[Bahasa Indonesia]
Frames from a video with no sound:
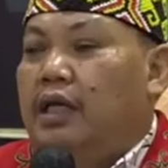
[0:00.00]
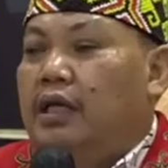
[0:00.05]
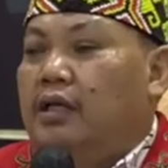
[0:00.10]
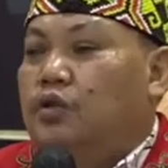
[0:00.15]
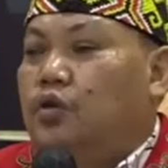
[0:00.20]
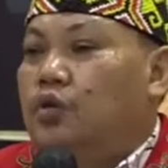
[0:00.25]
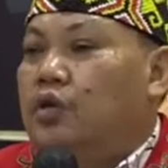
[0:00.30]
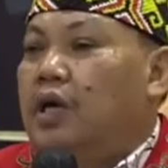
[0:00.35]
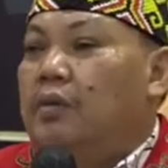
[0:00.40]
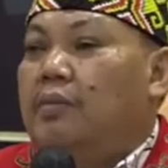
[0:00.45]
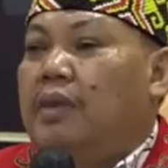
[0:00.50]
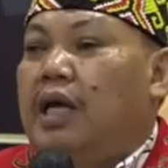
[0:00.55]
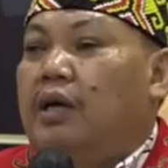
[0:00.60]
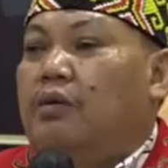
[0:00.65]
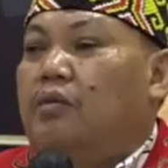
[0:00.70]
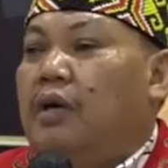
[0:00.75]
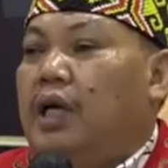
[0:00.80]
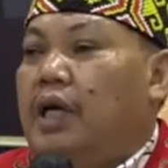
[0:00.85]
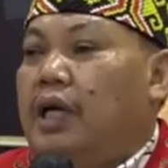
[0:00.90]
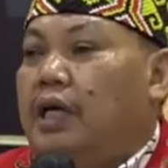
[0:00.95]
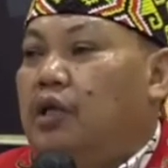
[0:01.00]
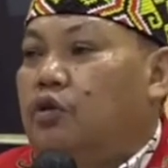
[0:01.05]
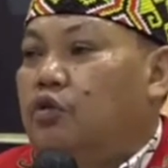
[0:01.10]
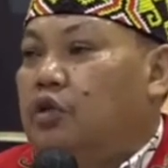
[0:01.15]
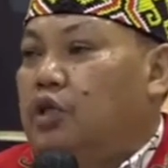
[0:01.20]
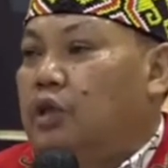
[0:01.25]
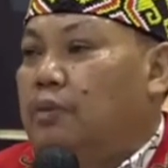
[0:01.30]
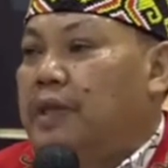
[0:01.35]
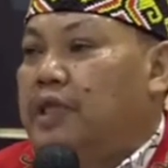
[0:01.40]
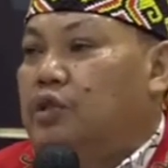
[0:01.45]
ini sudah melakukan
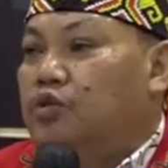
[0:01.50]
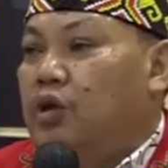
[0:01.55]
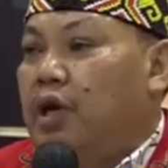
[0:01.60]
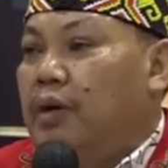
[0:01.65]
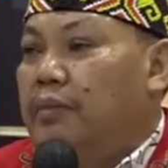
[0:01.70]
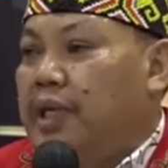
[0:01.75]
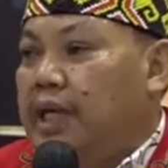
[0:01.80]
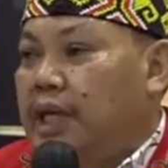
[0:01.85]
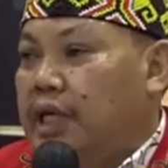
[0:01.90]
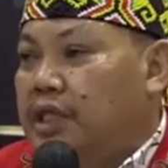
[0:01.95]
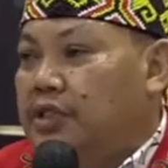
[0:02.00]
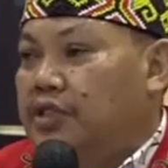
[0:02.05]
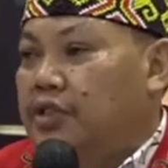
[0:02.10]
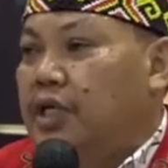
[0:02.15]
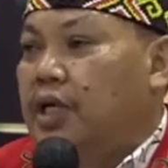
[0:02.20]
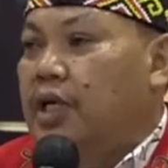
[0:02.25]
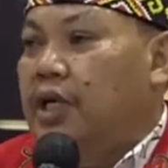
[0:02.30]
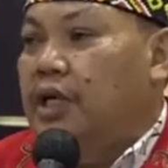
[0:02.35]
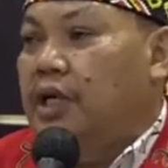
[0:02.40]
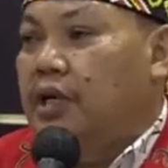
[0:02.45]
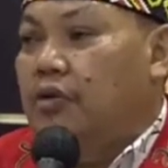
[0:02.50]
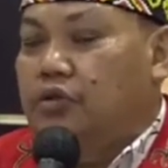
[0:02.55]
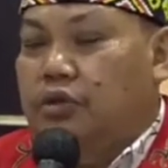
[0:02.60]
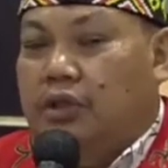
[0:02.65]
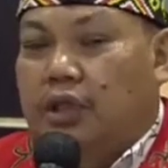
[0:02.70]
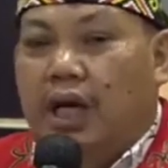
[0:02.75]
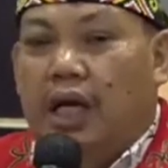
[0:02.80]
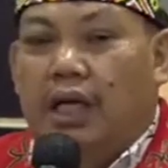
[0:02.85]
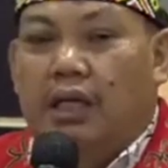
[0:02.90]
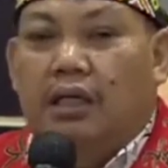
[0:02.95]
itu, termasuk Amerika Serikat,
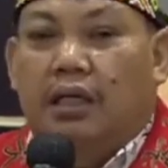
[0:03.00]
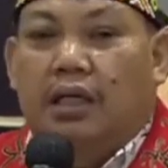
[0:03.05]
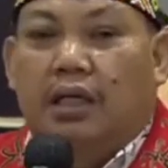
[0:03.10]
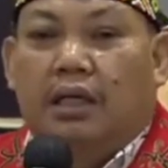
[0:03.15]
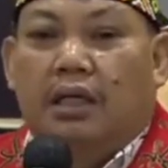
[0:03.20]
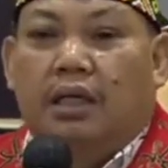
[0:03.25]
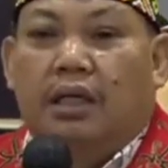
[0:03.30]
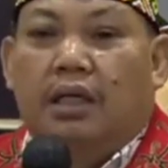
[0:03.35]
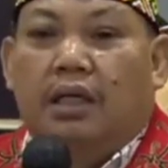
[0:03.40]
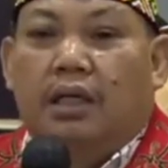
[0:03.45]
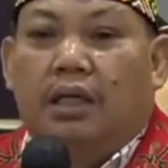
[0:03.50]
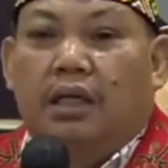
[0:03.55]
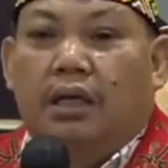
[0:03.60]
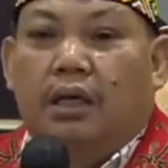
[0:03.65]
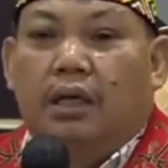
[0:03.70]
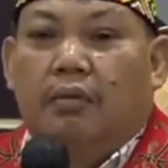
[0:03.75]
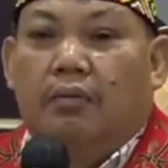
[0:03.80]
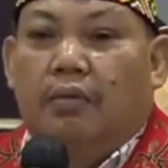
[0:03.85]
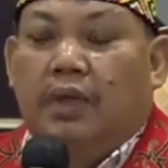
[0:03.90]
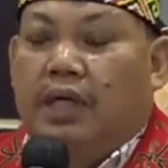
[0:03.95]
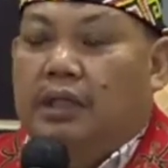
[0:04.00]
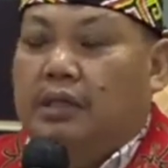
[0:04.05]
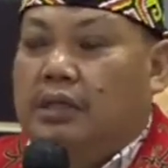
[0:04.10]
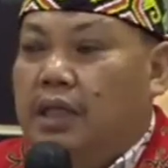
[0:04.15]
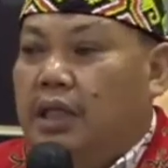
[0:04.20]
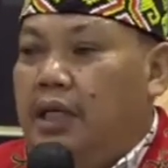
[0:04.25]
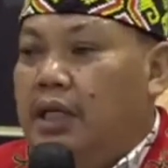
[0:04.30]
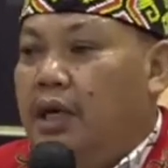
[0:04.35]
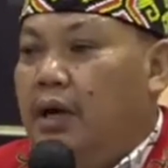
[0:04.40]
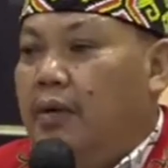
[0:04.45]
Australia,
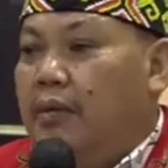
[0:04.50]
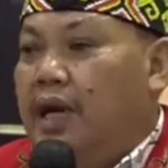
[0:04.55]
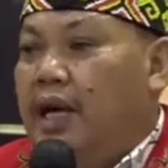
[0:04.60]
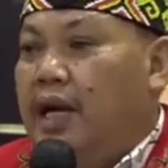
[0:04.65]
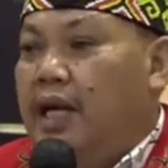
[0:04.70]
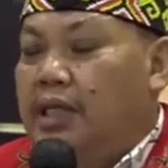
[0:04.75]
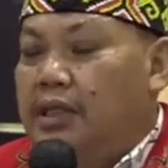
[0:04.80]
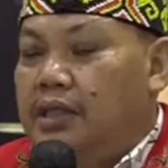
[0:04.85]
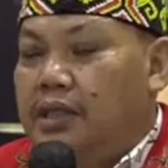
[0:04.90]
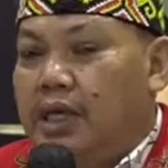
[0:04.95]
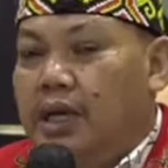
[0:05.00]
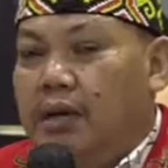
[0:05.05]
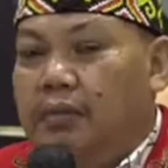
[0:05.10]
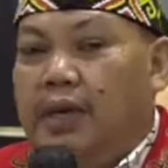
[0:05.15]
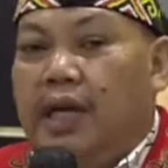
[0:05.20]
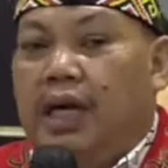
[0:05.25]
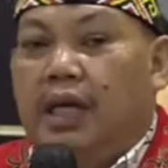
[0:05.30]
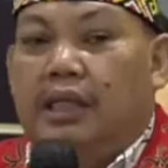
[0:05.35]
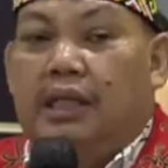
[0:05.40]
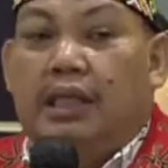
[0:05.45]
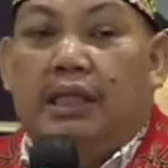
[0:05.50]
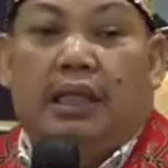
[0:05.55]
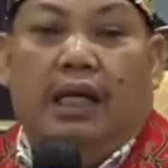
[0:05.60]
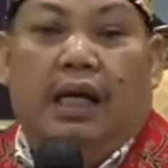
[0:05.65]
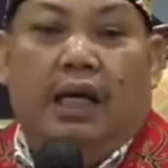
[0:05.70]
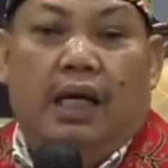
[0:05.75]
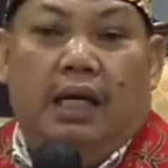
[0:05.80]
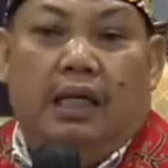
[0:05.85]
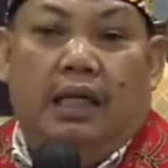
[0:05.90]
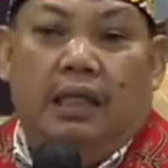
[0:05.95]
Brasilia, Malaysia, bahkan
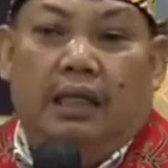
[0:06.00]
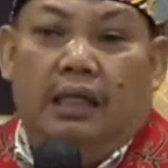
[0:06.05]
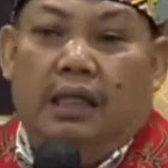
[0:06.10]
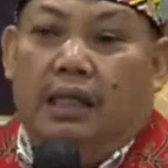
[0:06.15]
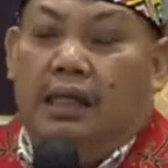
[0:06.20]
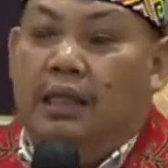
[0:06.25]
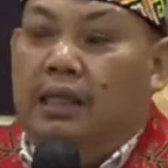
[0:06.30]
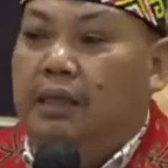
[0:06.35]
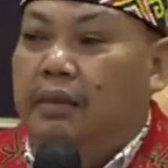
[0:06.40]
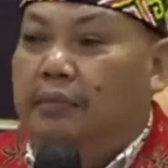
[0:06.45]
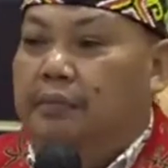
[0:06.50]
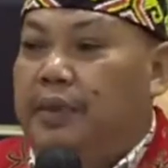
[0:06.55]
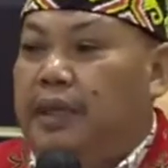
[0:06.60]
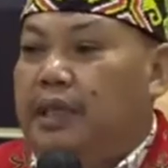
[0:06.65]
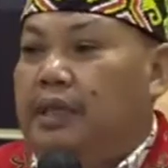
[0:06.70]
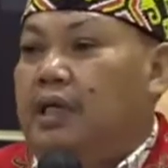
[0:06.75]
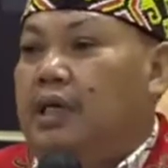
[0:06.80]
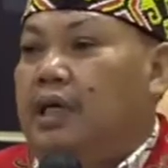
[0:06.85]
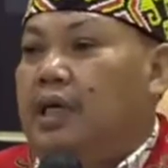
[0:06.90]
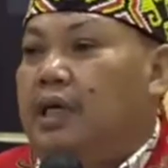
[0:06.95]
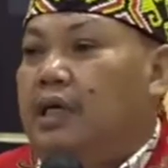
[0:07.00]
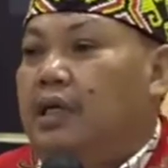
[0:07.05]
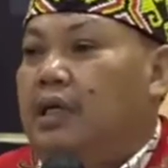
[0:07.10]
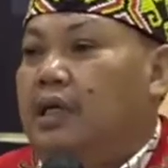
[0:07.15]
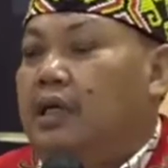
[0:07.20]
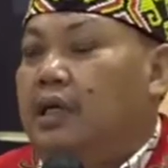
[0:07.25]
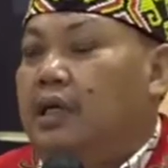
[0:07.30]
tetangga kita di Petra.